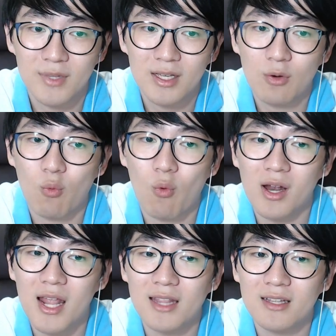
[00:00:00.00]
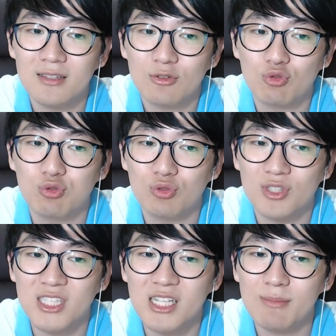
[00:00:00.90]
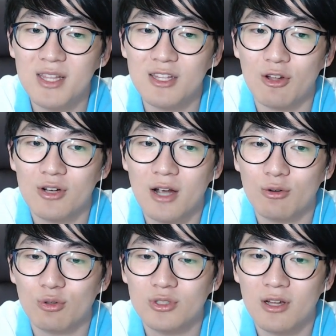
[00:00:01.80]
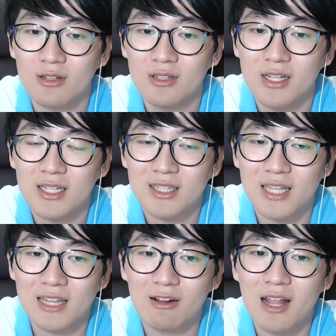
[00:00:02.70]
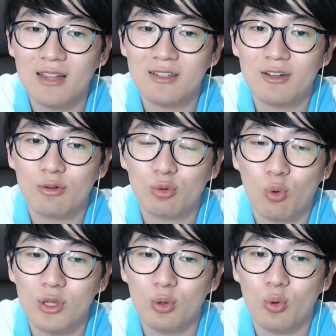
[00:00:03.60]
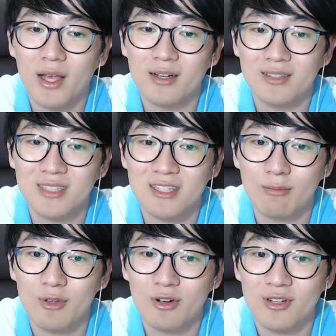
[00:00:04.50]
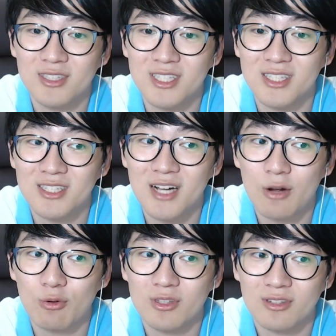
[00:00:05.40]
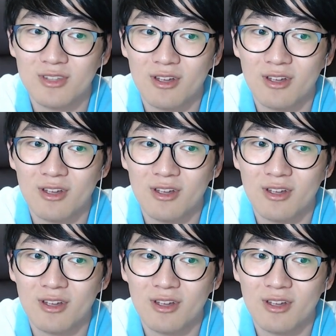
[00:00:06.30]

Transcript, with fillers: 원래는 구식민 열강으로서 네덜란드령 동인도의 그 재점령을 지지를 하고 있었어요.